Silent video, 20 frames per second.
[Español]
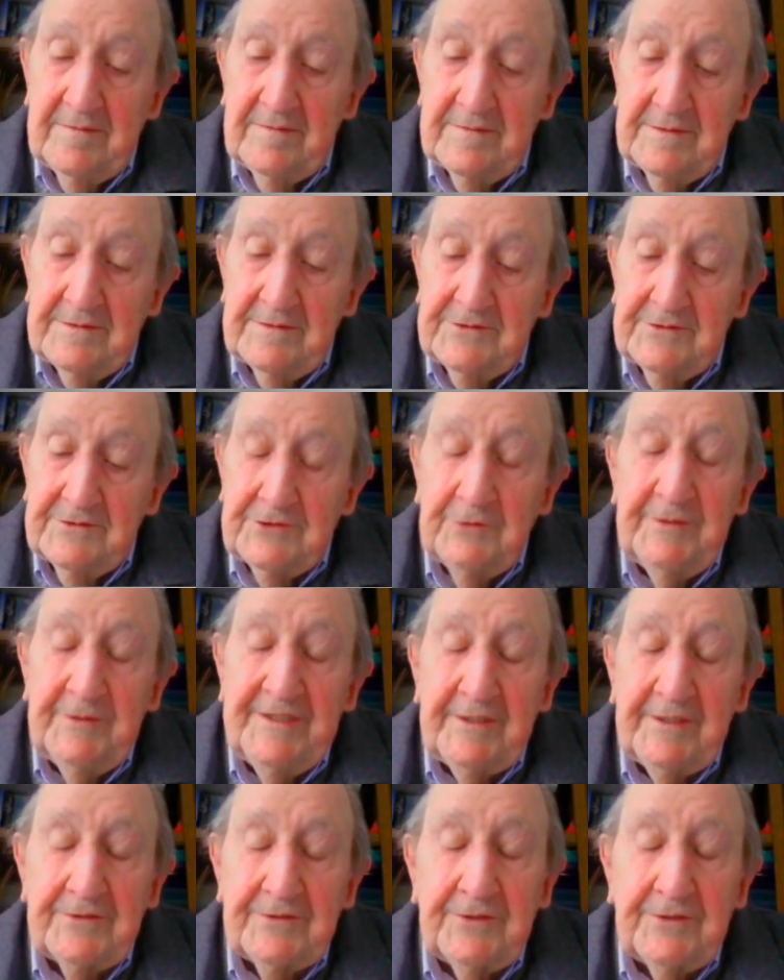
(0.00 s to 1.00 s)

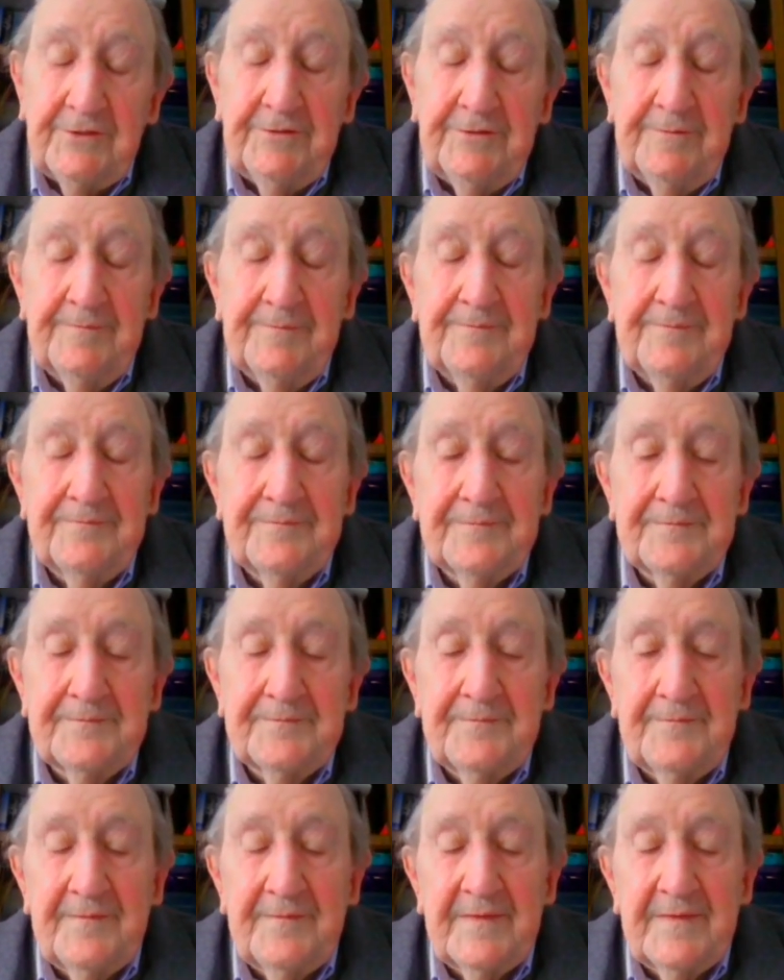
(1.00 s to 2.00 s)
subdirector
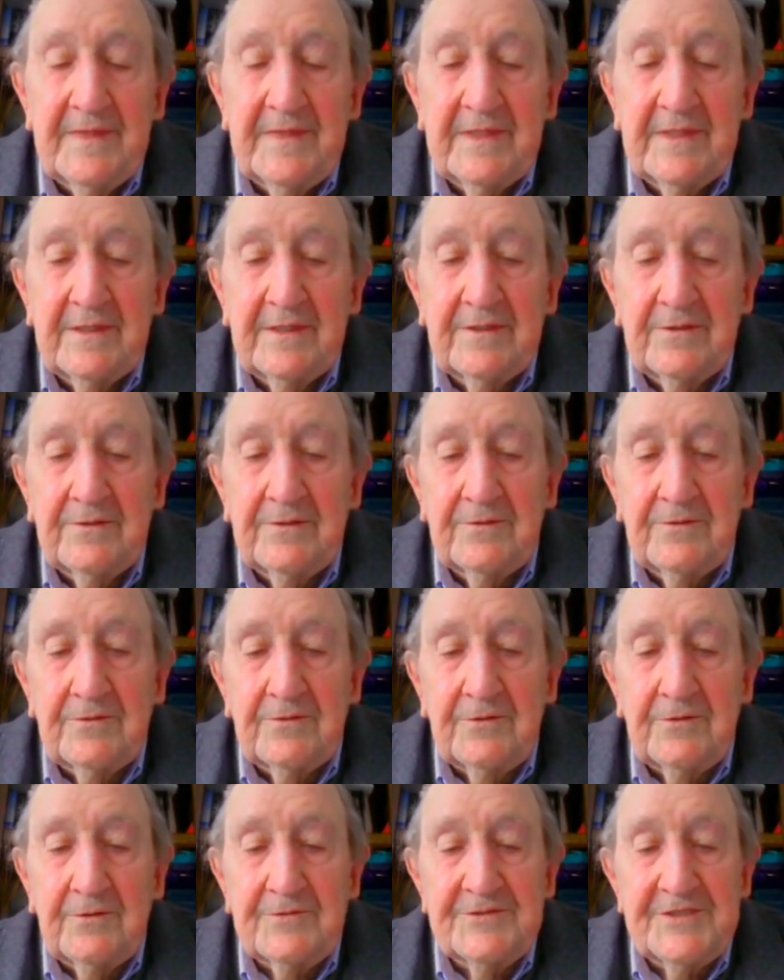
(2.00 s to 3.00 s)

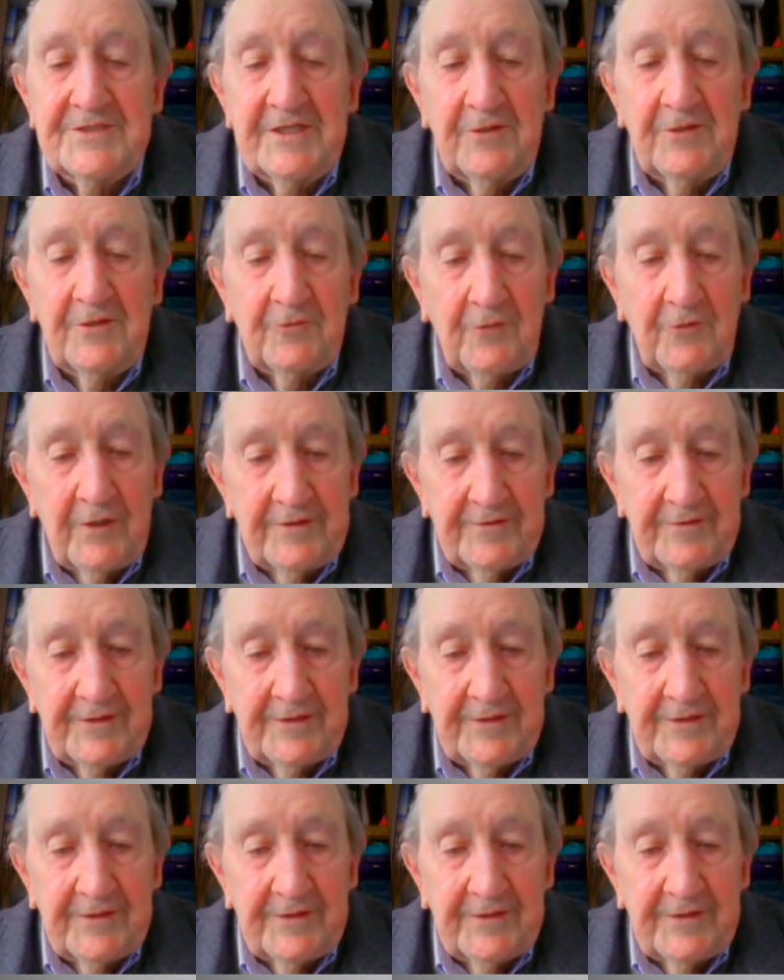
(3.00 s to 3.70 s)
con cinco años de